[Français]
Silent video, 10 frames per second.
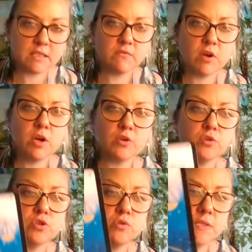et qui veulent
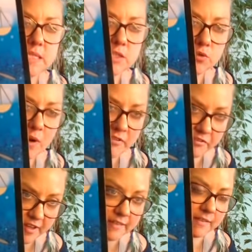que justice soit
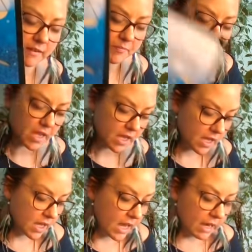faite.
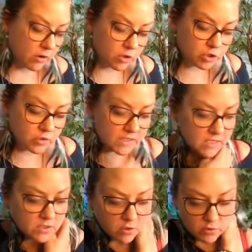Alors,
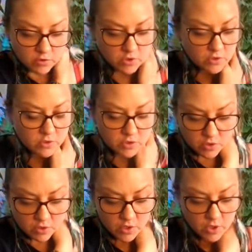justice dans le
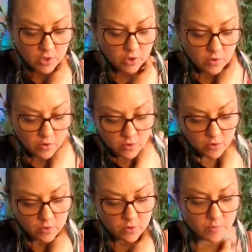sens
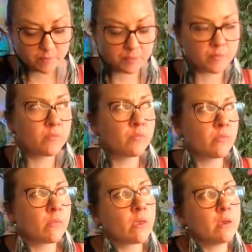euh,
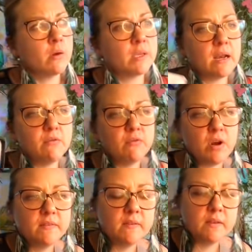euh, qu'elles
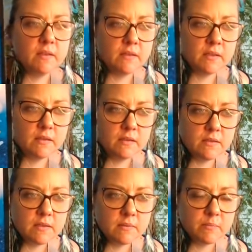veulent des, des,
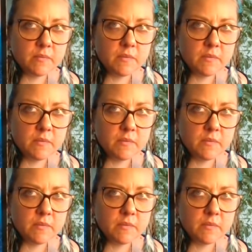des, des,